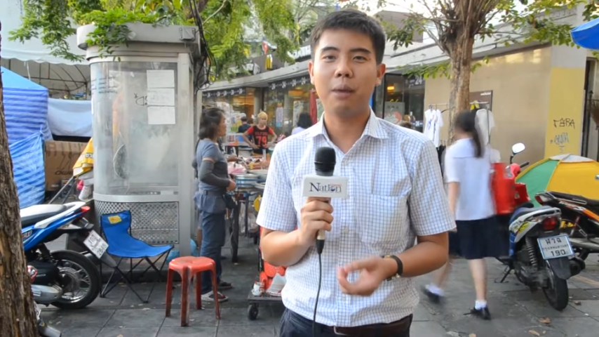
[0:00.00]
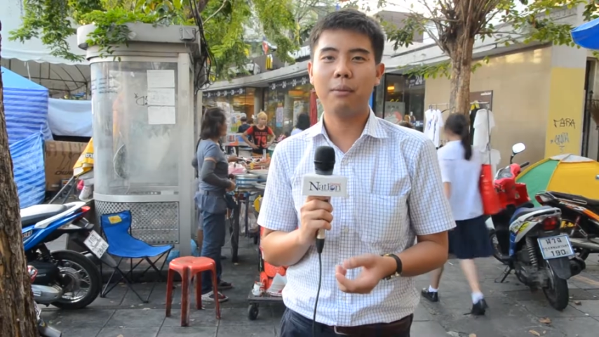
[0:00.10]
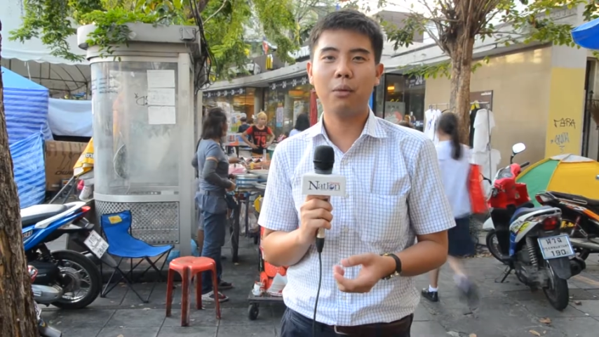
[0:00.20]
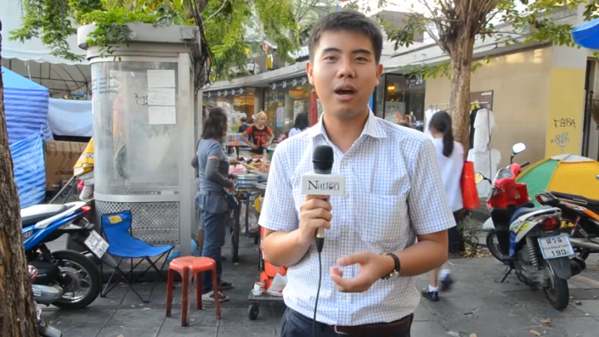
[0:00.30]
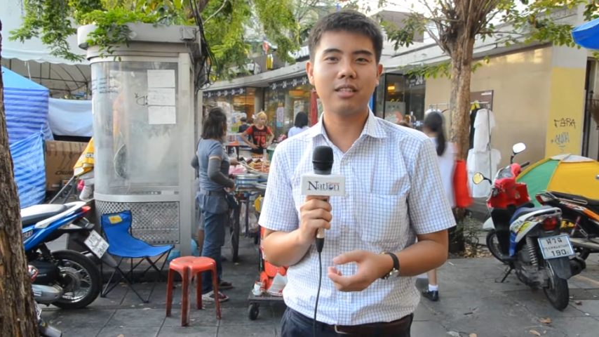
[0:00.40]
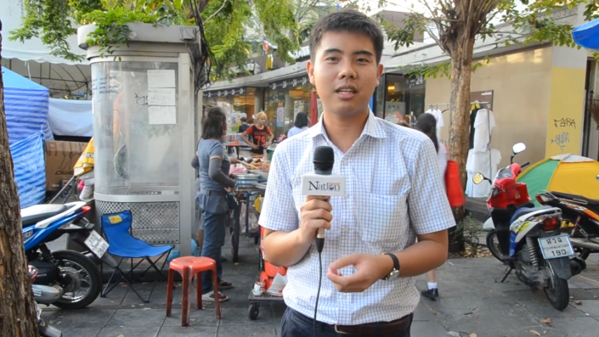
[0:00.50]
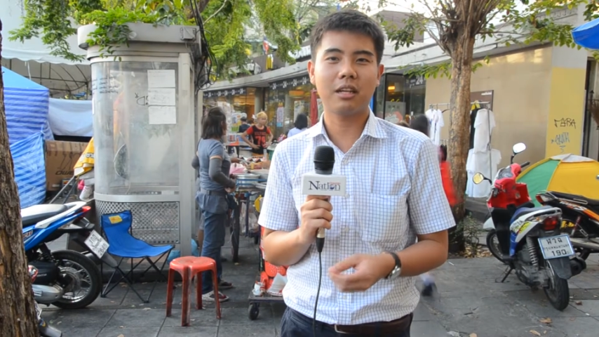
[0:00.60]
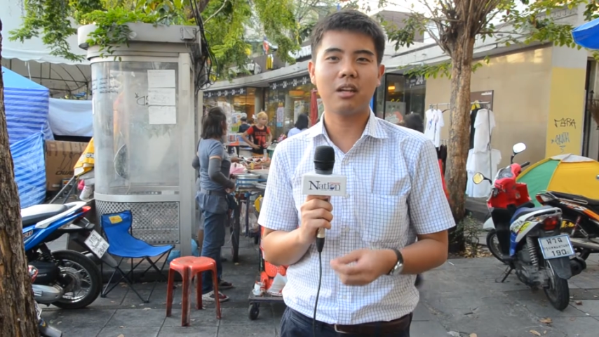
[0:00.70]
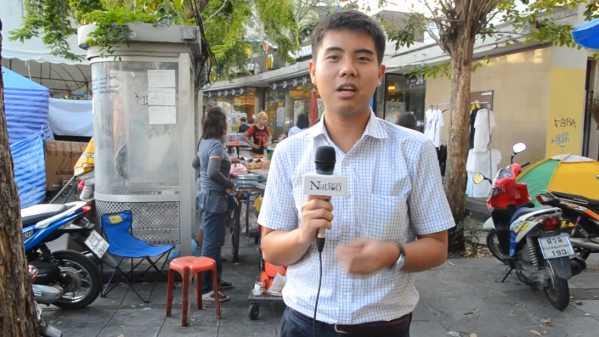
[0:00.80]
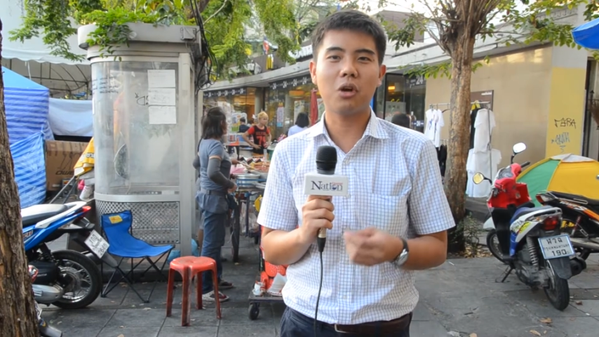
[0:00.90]
ไม่ว่าจะใน
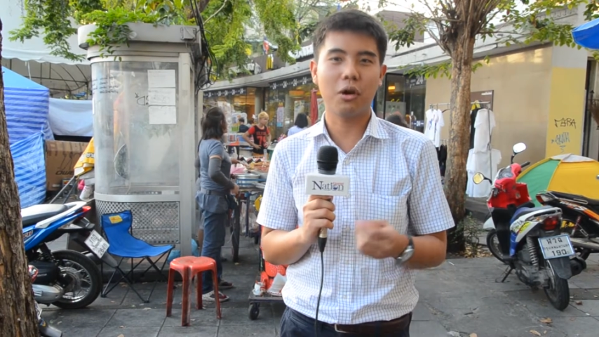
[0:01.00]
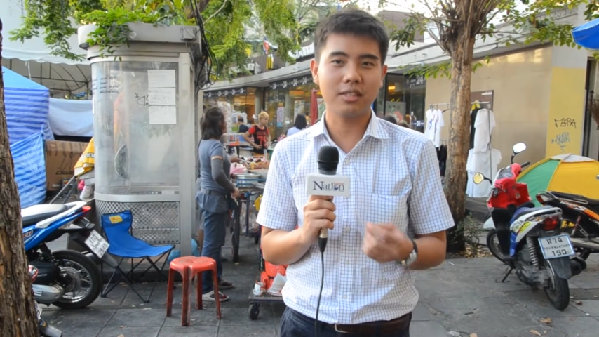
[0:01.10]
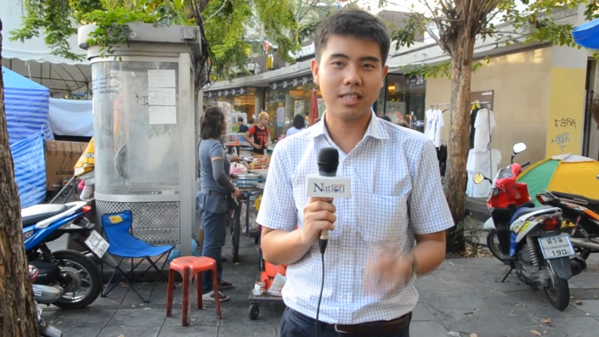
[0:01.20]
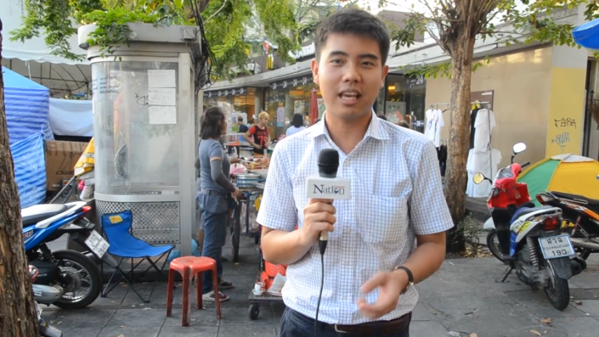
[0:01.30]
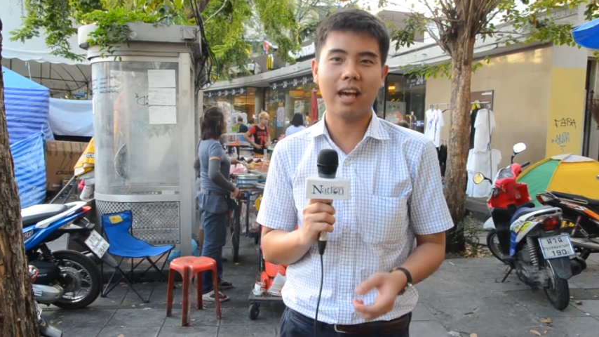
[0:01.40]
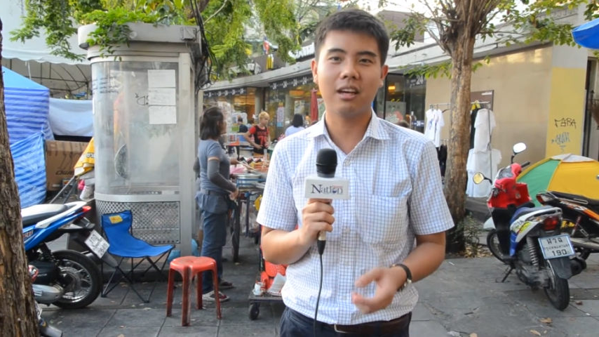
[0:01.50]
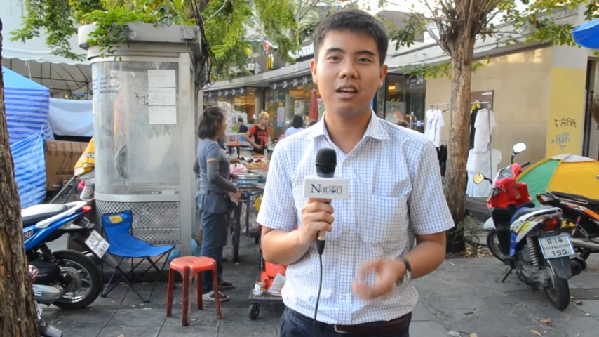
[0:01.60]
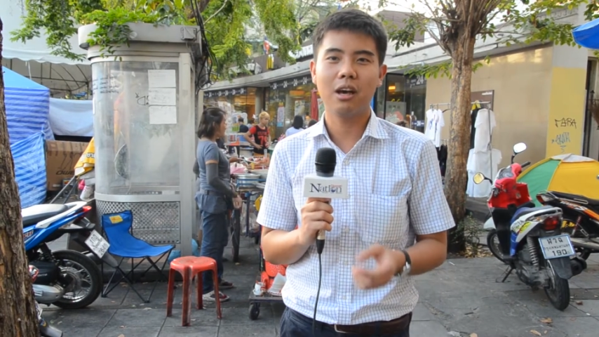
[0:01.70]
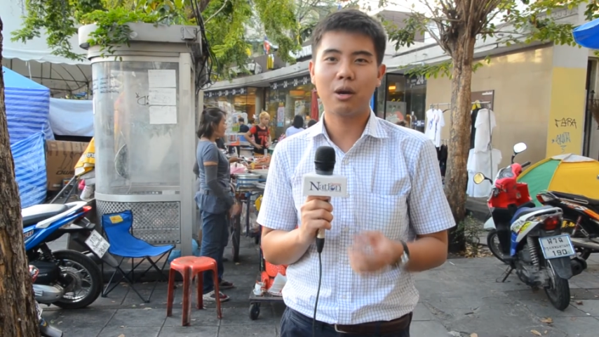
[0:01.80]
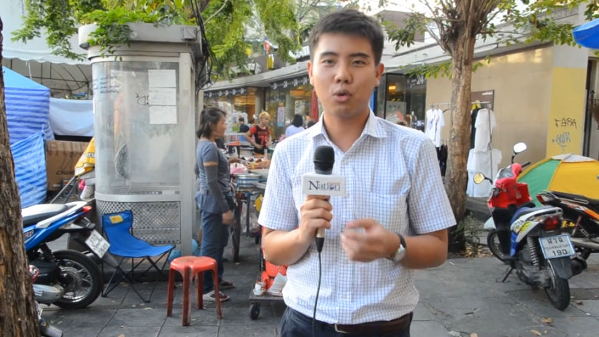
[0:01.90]
เรื่องของเสียง
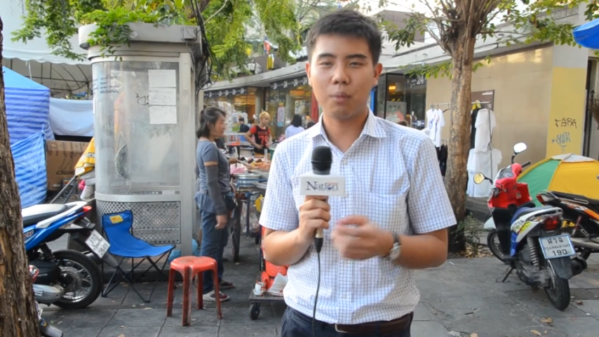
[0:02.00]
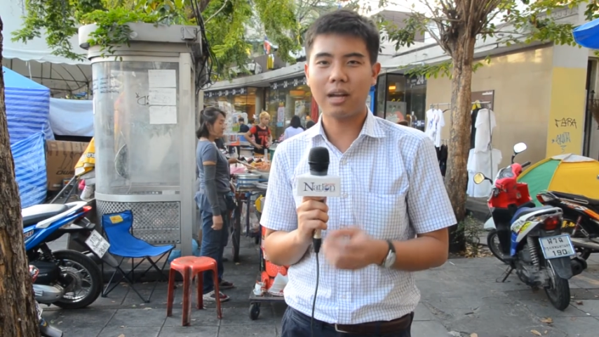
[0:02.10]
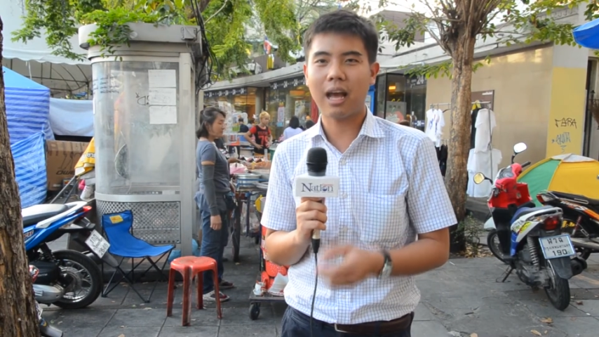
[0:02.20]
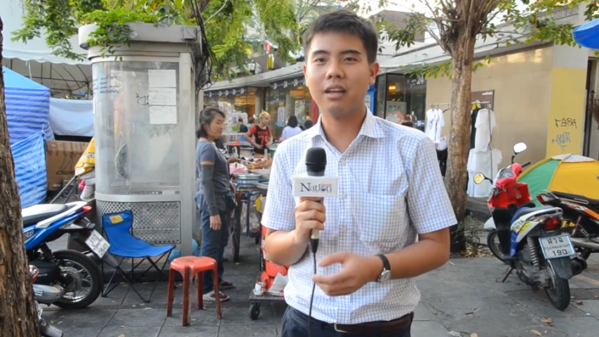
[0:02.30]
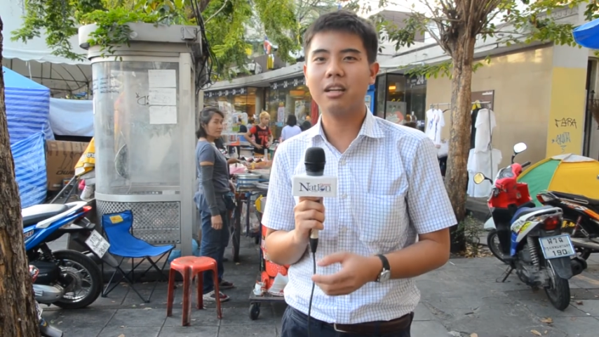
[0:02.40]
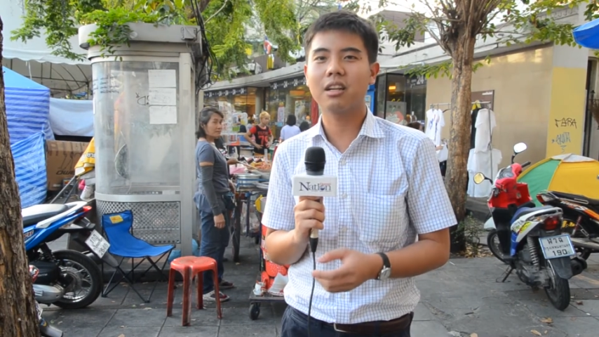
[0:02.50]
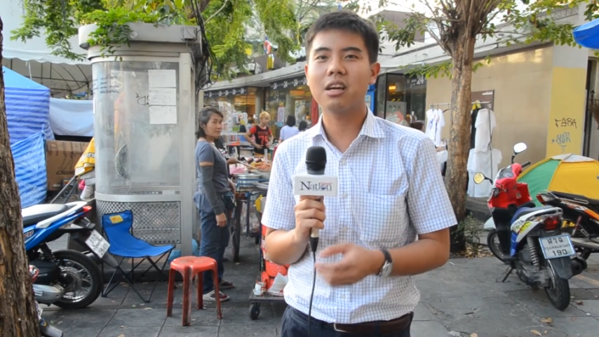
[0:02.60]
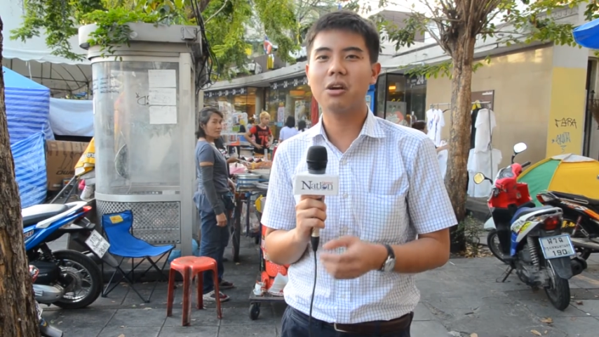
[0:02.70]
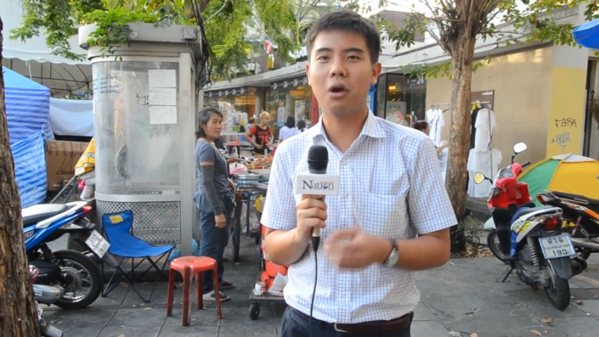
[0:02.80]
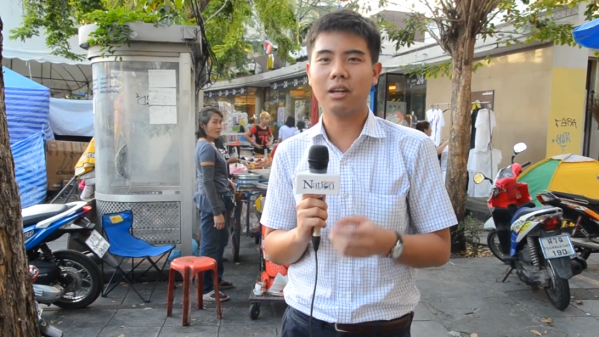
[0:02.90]
รวมทั้งในเรื่อง
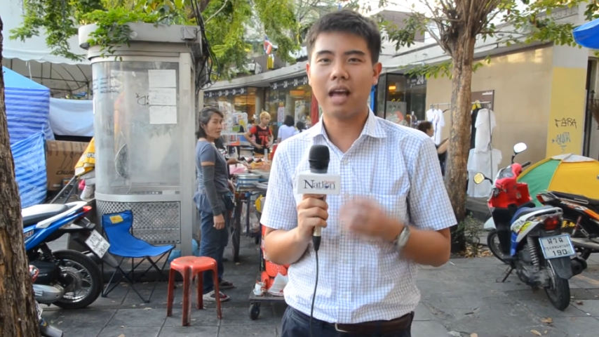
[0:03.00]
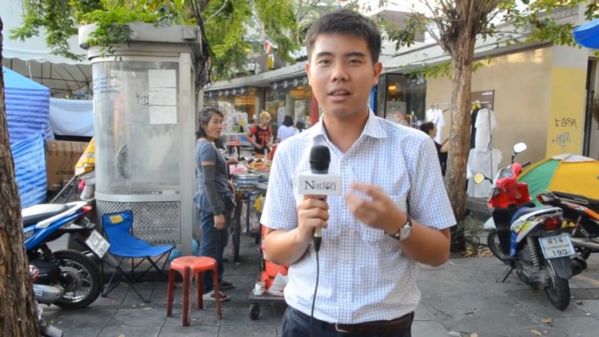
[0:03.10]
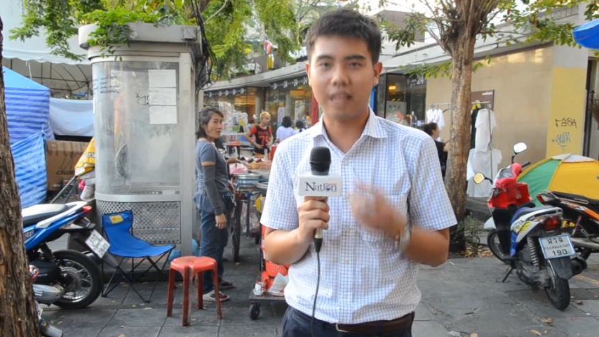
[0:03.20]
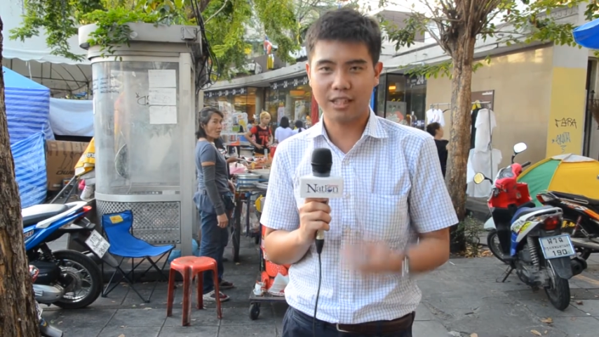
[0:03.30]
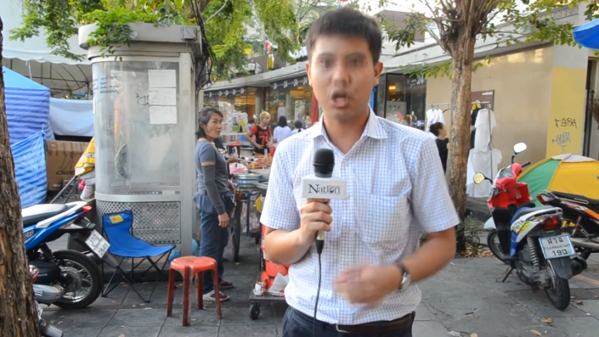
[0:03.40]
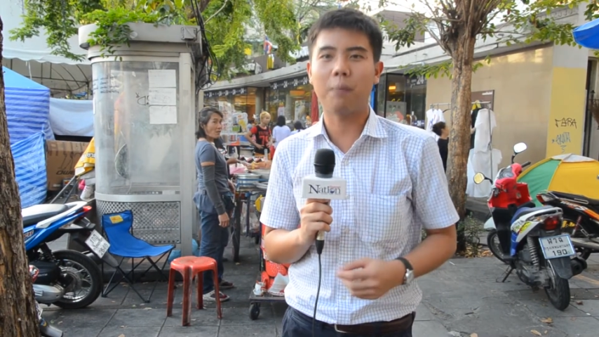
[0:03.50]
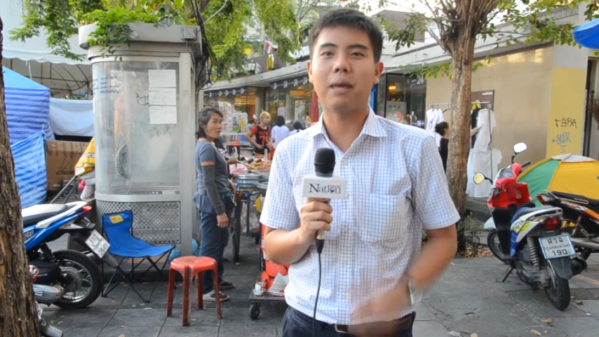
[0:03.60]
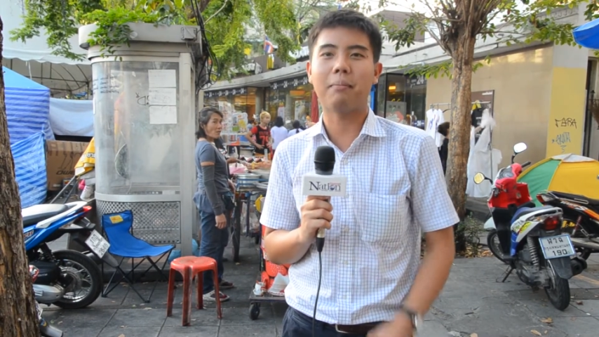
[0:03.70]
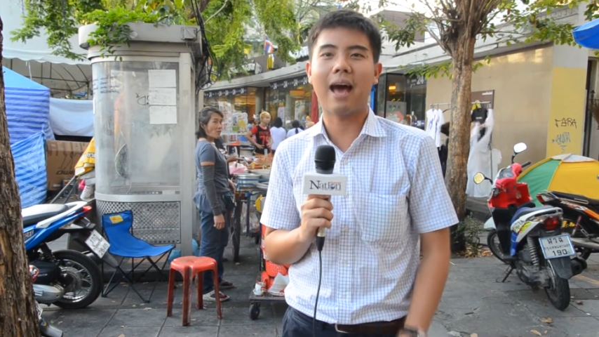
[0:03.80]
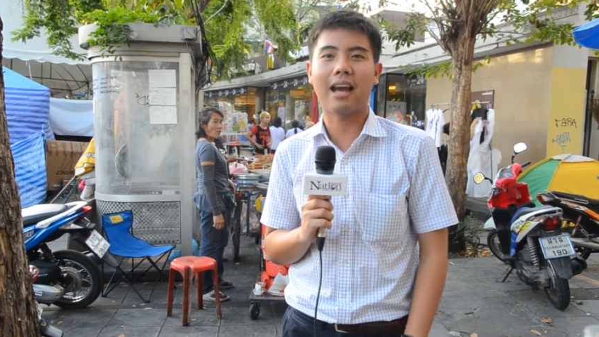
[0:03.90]
ของการสัญจรไป
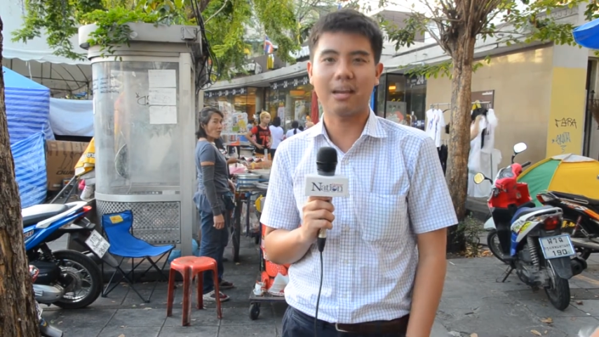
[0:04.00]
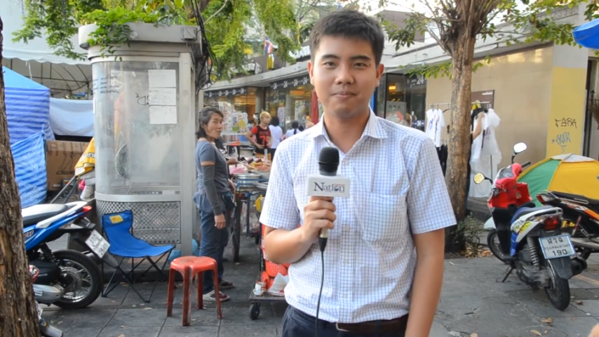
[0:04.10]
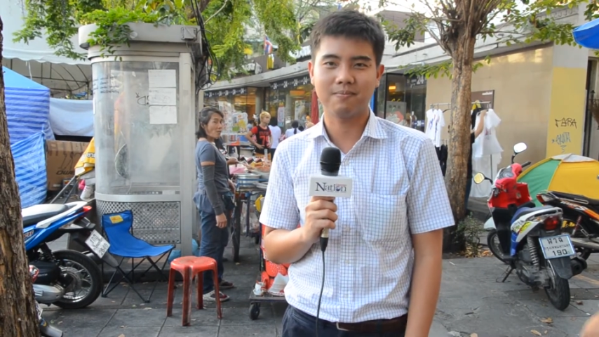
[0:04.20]
มาครับ